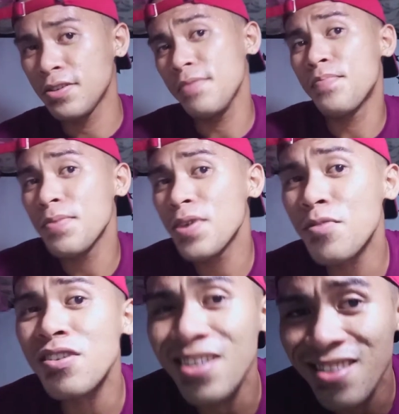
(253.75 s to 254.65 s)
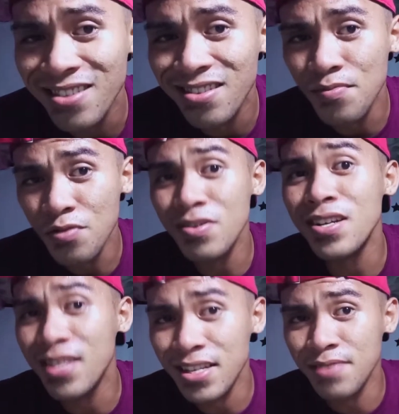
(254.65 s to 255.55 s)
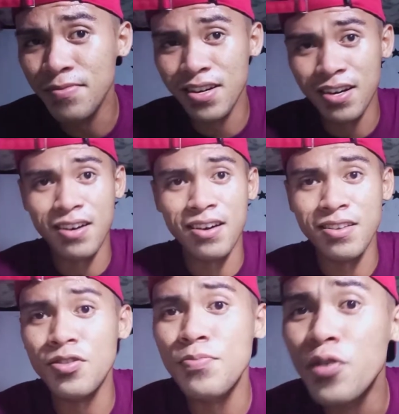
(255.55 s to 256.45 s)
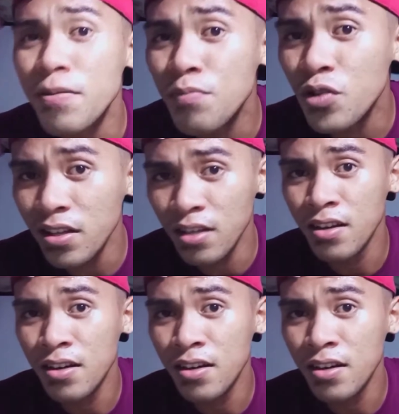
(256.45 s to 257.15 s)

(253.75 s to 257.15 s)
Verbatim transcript: Siyempre, may masyadad sa mga masyadad sa mga ka-judi Pokemon.